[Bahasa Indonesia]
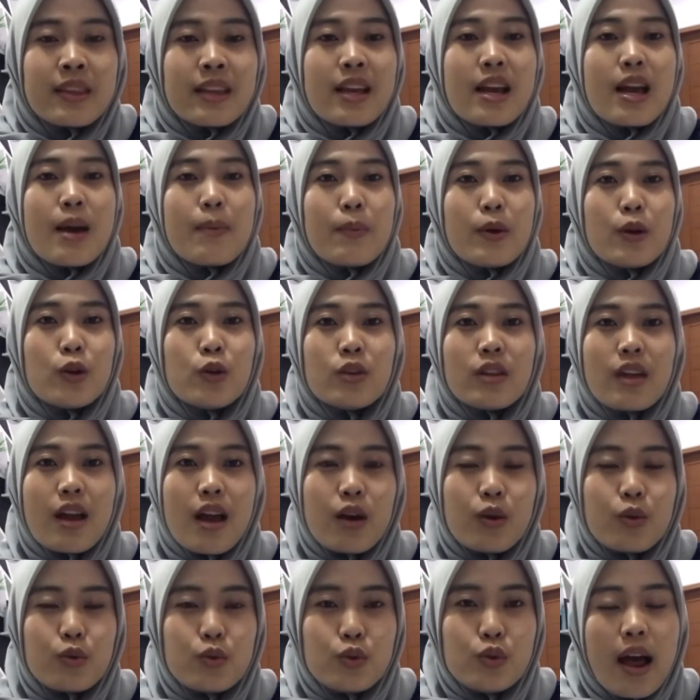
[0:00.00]
Gak perlu
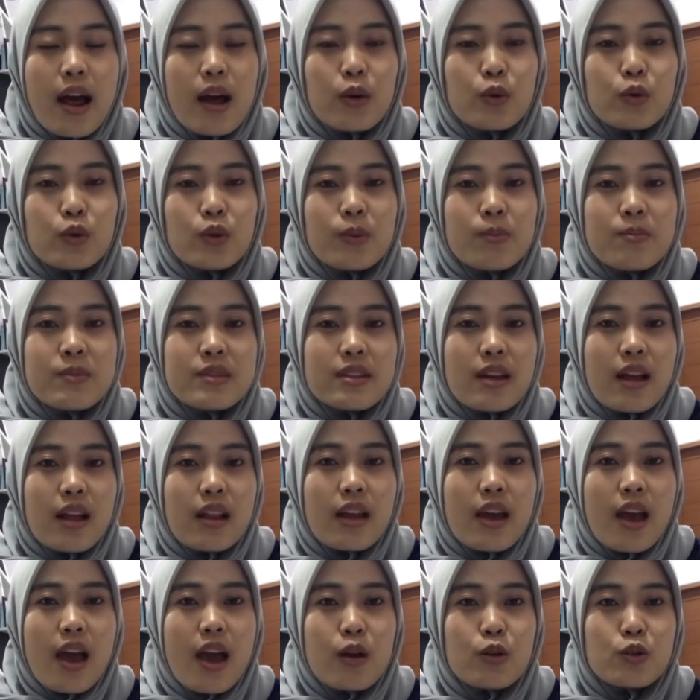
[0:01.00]
takut, takut
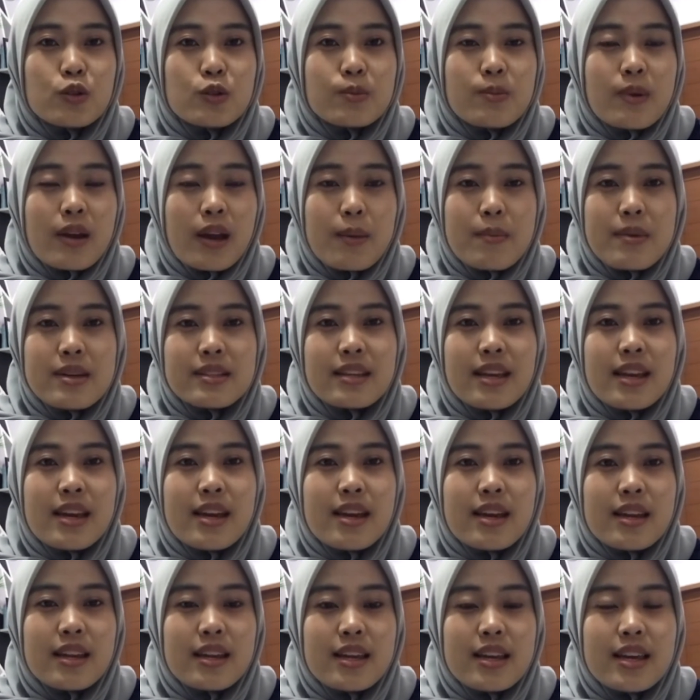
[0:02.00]
misalnya harus pakai bahasa
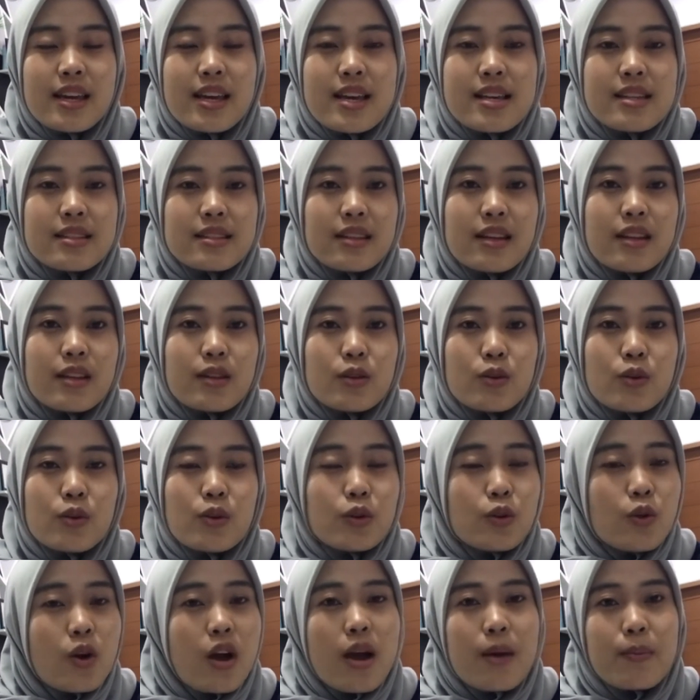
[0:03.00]
Inggris
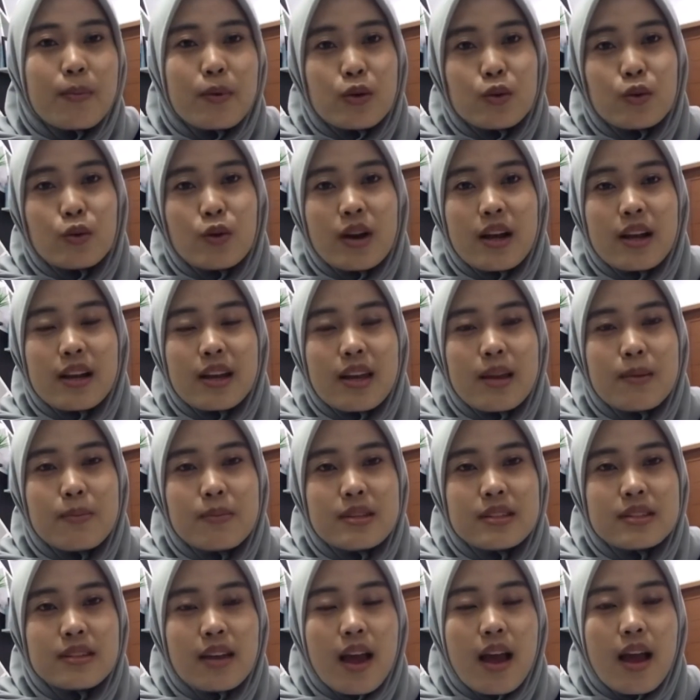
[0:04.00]
gitu. Itu gak perlu. Kalian
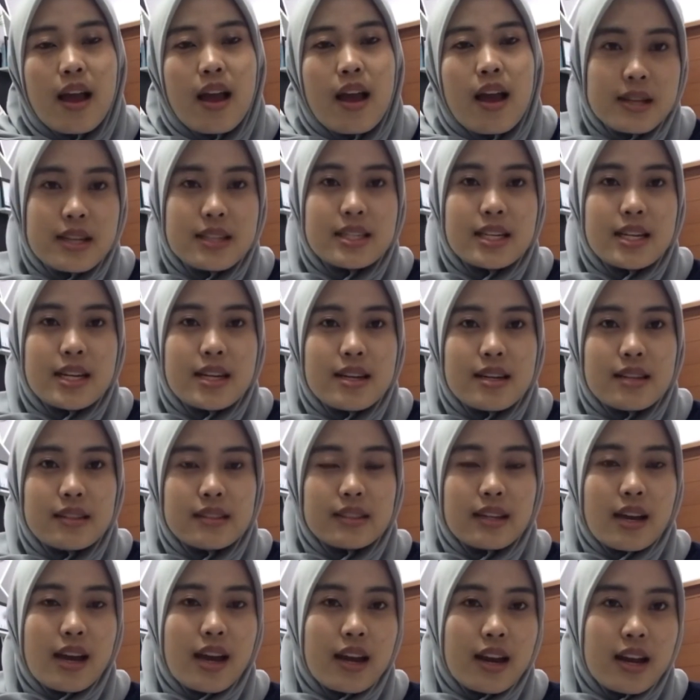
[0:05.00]
bisa belajar dari
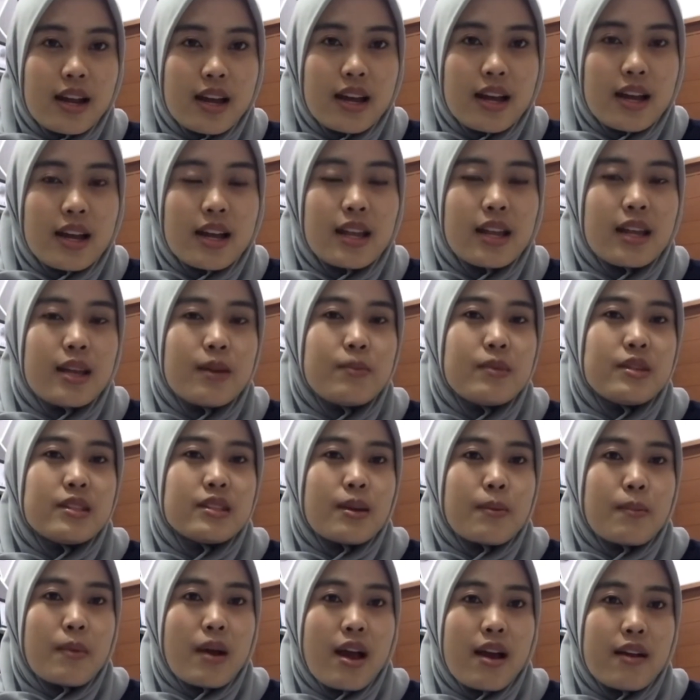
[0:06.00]
sekarang, kalian
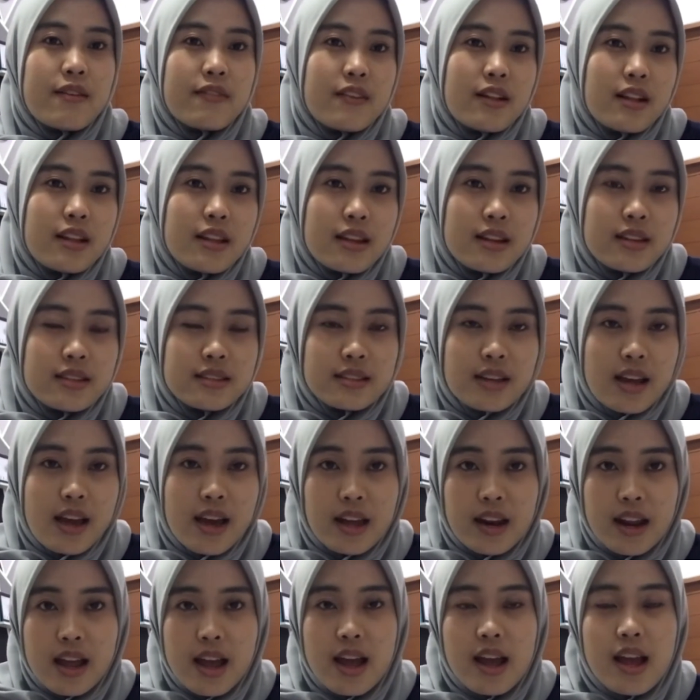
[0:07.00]
bisa menghafal dari
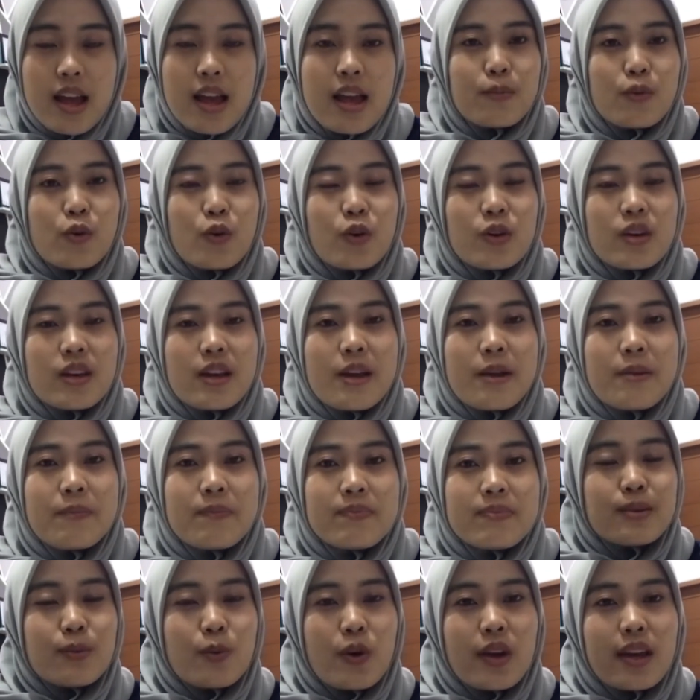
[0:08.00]
sekarang. Pokoknya
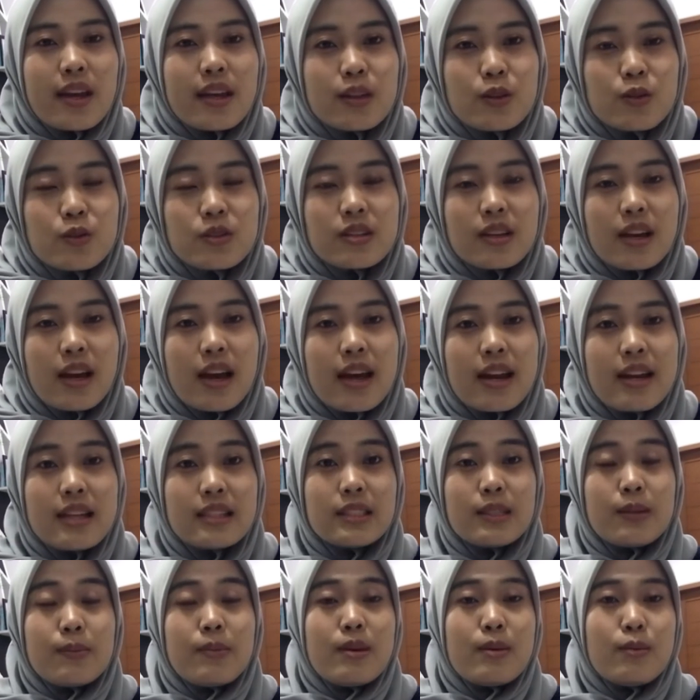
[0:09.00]
semuanya itu sekarang
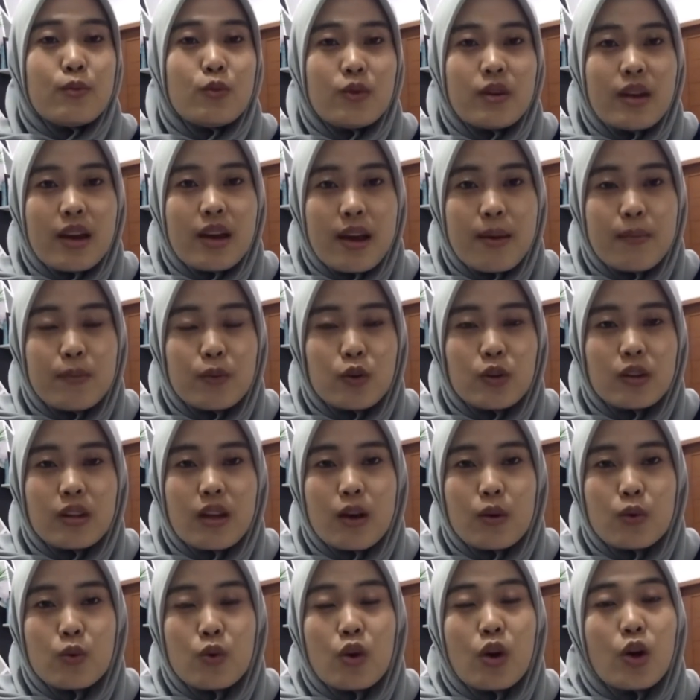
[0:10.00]
serba mudah menurut
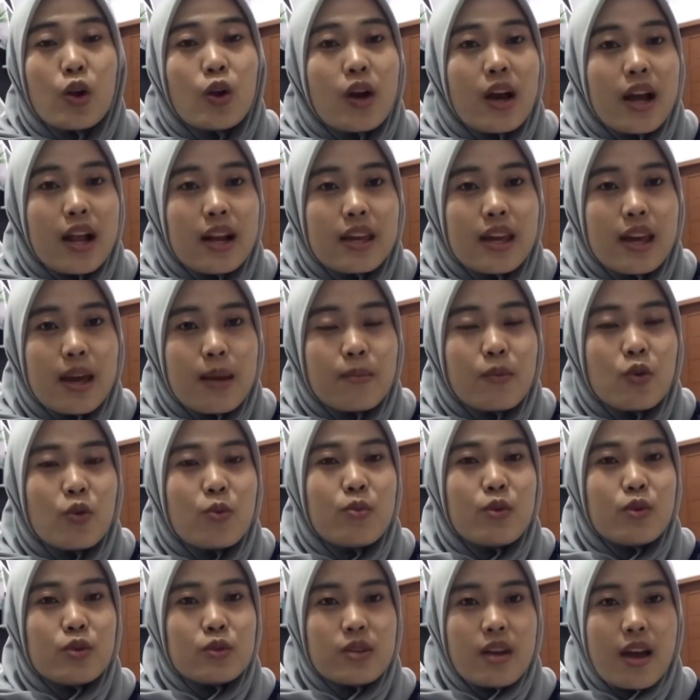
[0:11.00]
aku kalau kalian mau
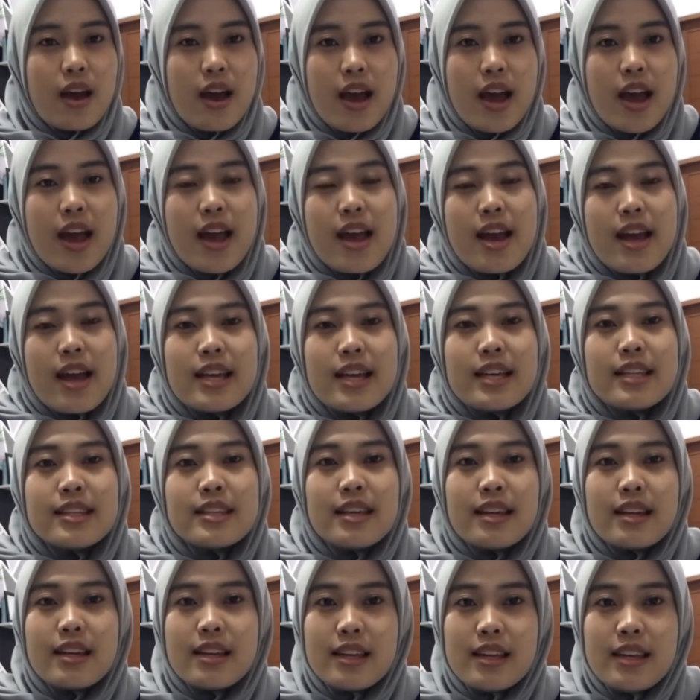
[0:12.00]
berusaha.
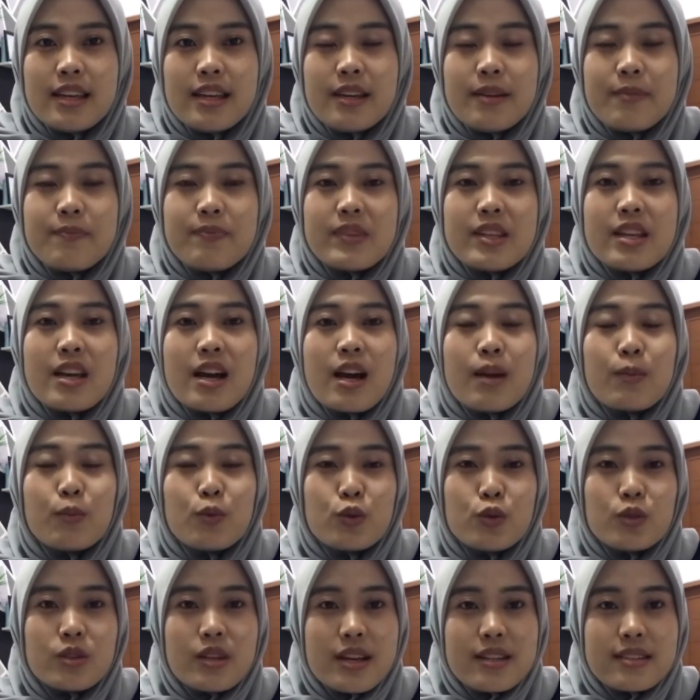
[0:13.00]
Jadi jangan
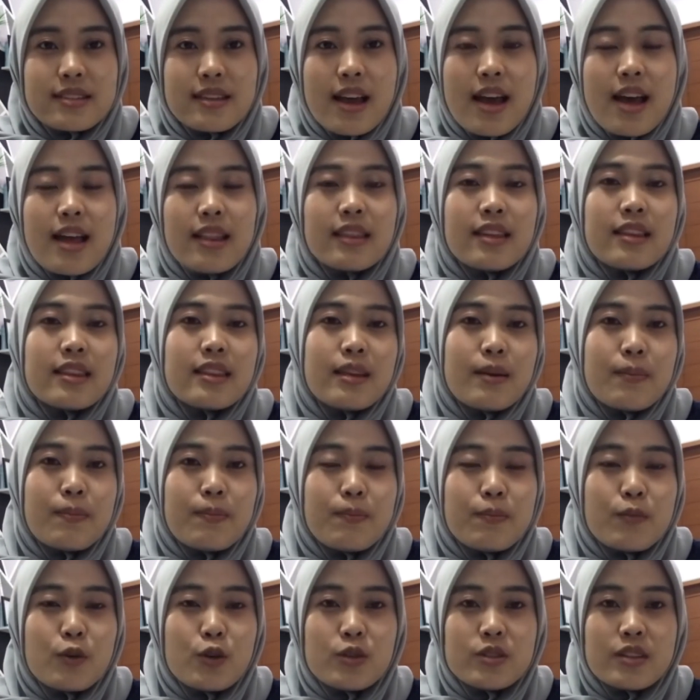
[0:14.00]
putus asa, tetap
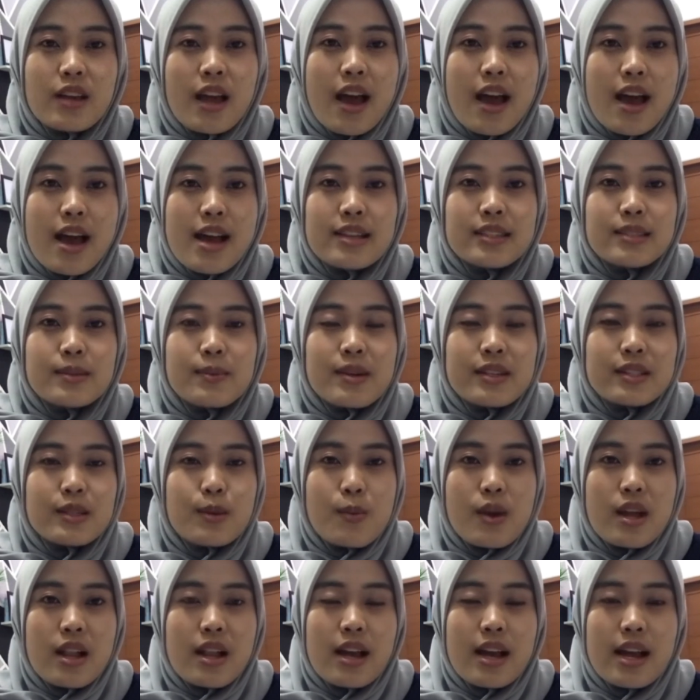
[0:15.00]
berusaha
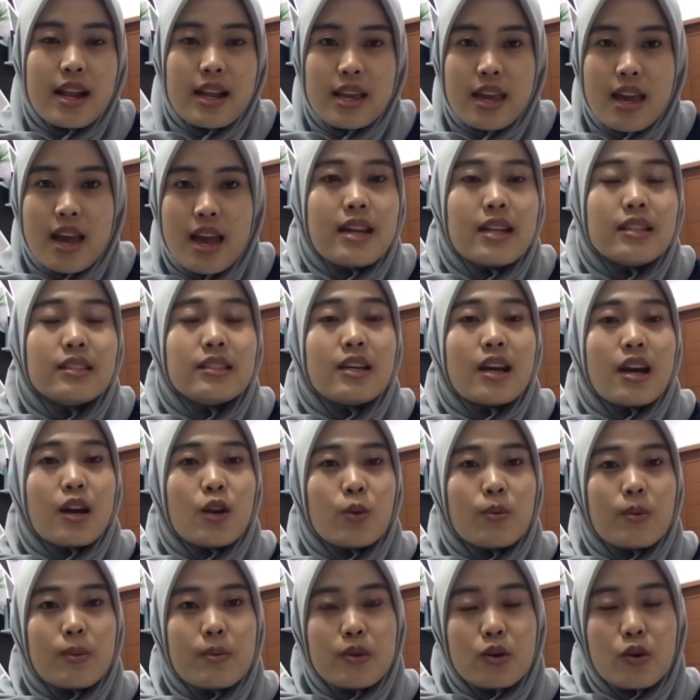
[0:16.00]
semaksimal kalian dan jangan
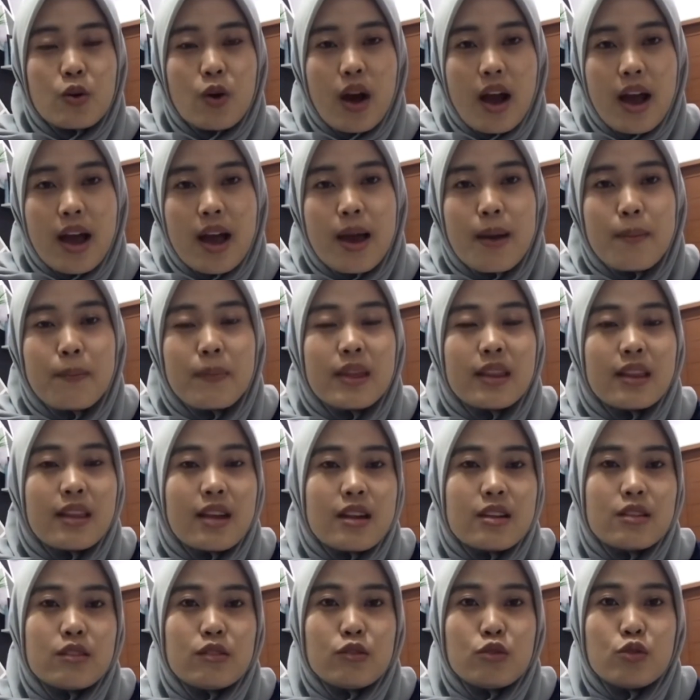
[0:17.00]
lupa berdoa,
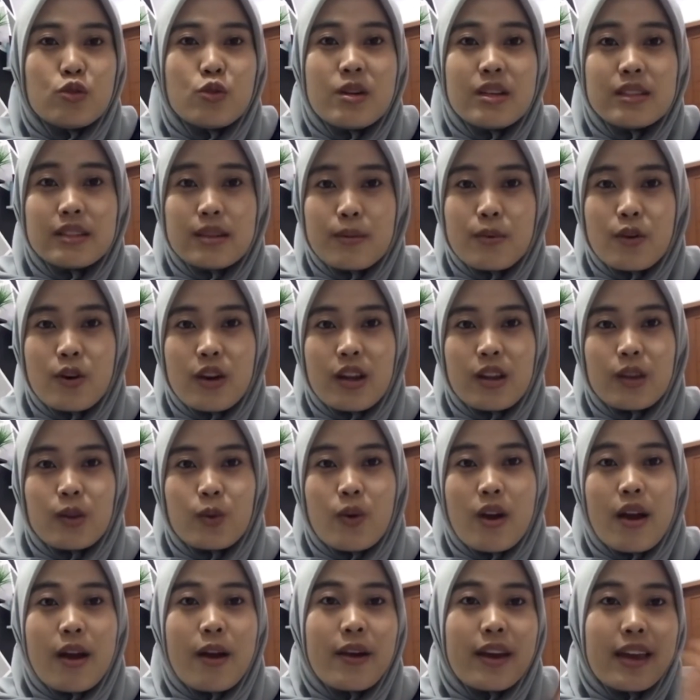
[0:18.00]
minta restu juga sama orang
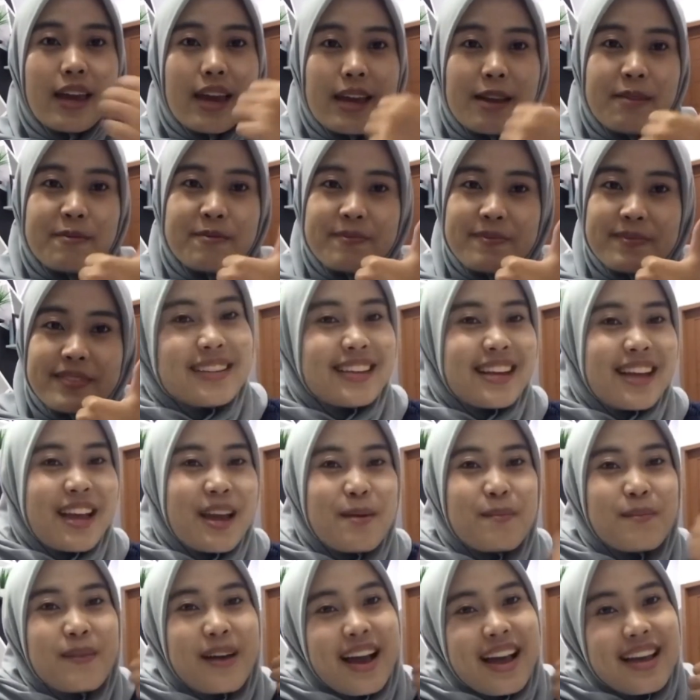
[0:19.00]
tua. Oke? Okay?
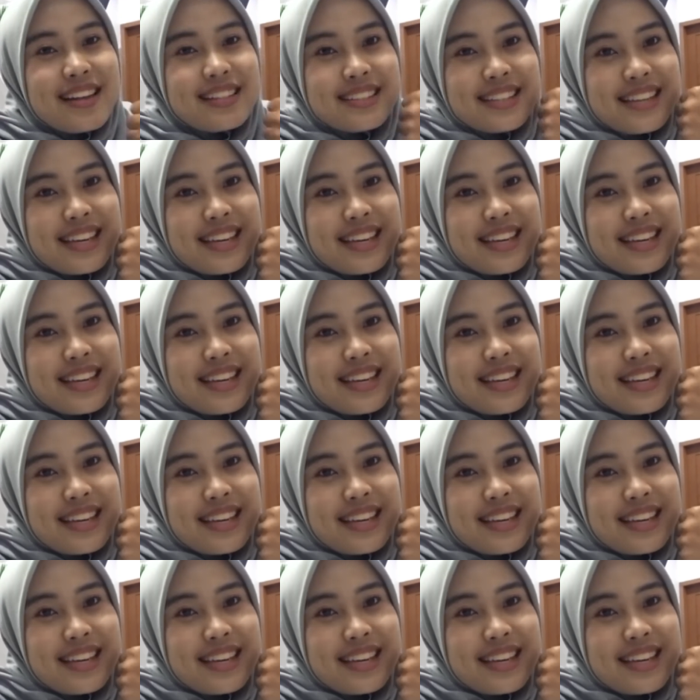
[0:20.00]
Makasih